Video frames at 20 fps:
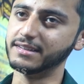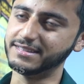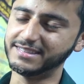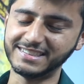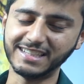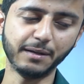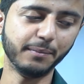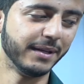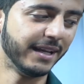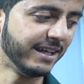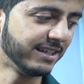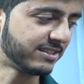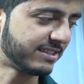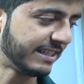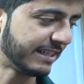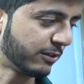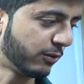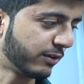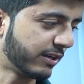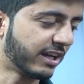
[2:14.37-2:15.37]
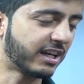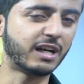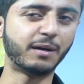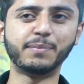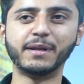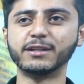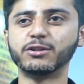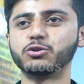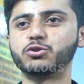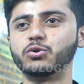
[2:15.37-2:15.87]
ये भी नहीं स्टिक होंगे
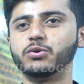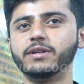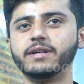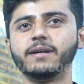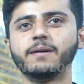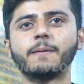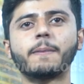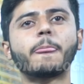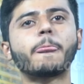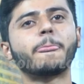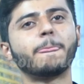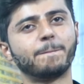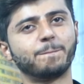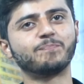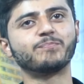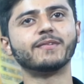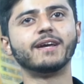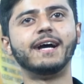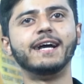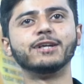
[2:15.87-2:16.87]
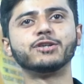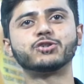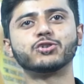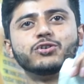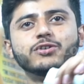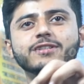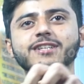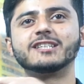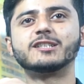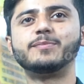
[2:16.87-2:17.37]
कपड़ा तो छोड़िए आई
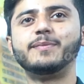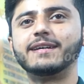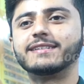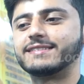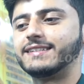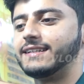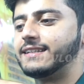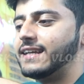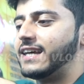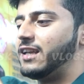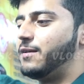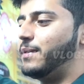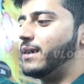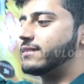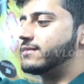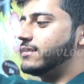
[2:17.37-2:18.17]
शो दिस प्लास्टिक कैरी बैग